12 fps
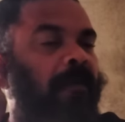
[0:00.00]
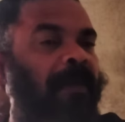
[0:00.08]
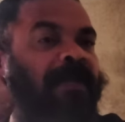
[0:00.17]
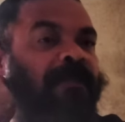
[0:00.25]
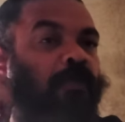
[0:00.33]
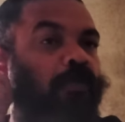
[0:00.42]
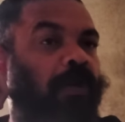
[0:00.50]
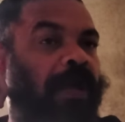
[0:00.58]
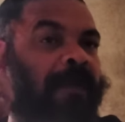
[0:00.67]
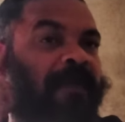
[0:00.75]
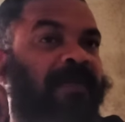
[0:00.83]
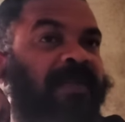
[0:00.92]
Mas eu vou
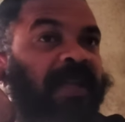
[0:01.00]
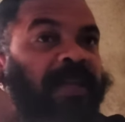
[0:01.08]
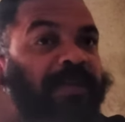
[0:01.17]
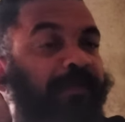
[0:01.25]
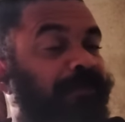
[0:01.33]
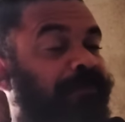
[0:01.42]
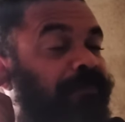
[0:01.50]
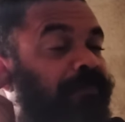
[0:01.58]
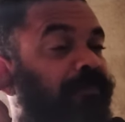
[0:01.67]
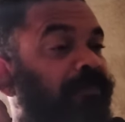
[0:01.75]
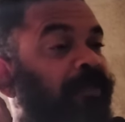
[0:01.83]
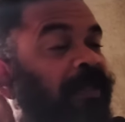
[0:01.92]
colocar para vocês
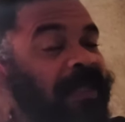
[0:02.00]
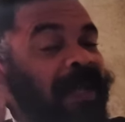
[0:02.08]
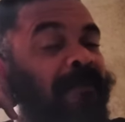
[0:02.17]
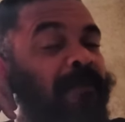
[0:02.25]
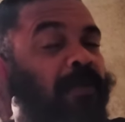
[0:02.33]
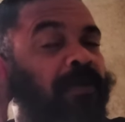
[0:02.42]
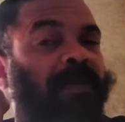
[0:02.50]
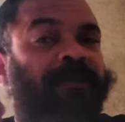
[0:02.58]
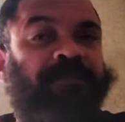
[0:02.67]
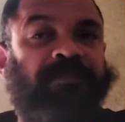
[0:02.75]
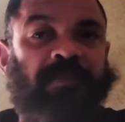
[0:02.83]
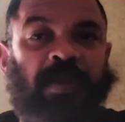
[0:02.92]
e na
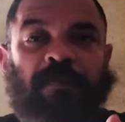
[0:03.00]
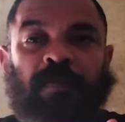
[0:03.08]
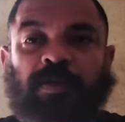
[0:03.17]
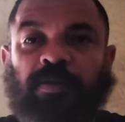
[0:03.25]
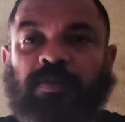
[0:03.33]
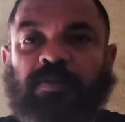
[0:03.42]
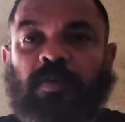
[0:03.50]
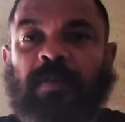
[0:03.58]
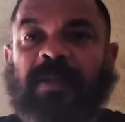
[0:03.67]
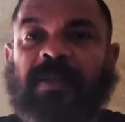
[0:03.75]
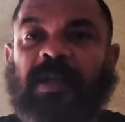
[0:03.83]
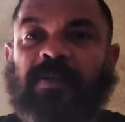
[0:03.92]
volta eu volto
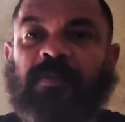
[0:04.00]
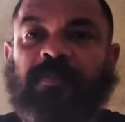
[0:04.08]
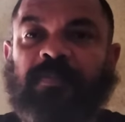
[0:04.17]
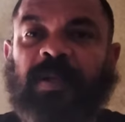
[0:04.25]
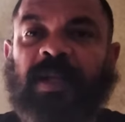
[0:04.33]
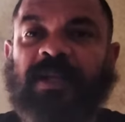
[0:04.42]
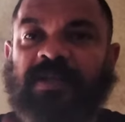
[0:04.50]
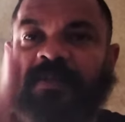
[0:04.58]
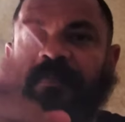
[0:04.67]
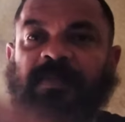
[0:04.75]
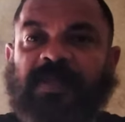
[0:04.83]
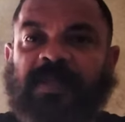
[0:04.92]
comentando, beleza?
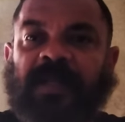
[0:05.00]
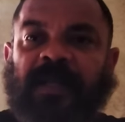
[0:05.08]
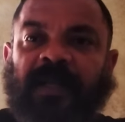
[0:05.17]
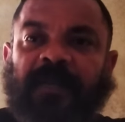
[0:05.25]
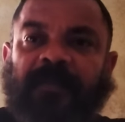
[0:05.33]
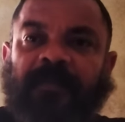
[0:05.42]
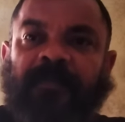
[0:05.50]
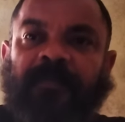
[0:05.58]
Se liga aí.